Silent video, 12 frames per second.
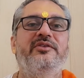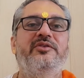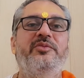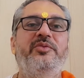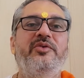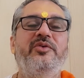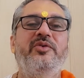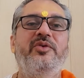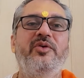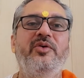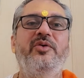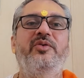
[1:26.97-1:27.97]
तो वो
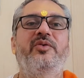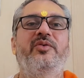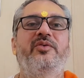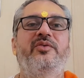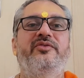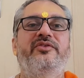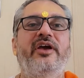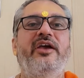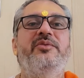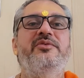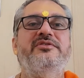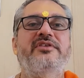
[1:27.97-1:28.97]
हो चाहे
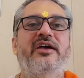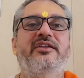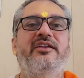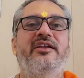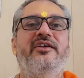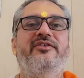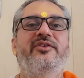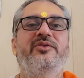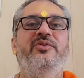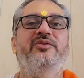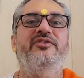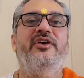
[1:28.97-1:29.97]
वो साधना से
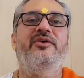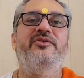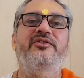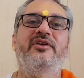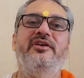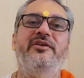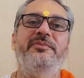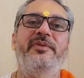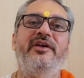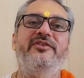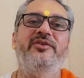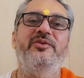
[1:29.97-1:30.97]
हो चाहे उसकी
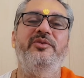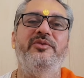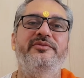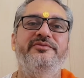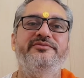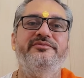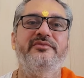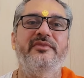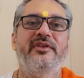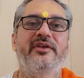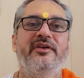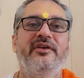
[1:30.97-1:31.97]
कृपा से हो
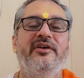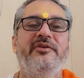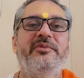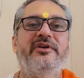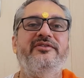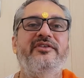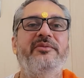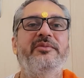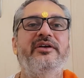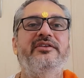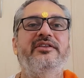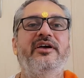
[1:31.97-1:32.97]
पर
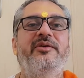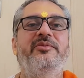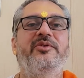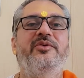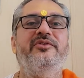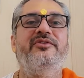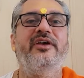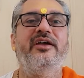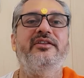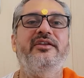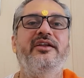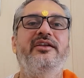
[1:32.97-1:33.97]
सामान्यतः हम लोग
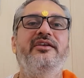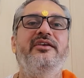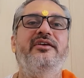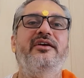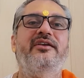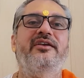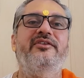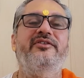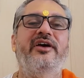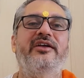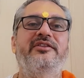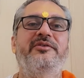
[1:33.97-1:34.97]
साधना नहीं करना
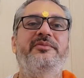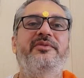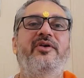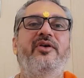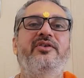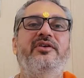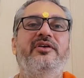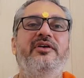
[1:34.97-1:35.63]
चाहते और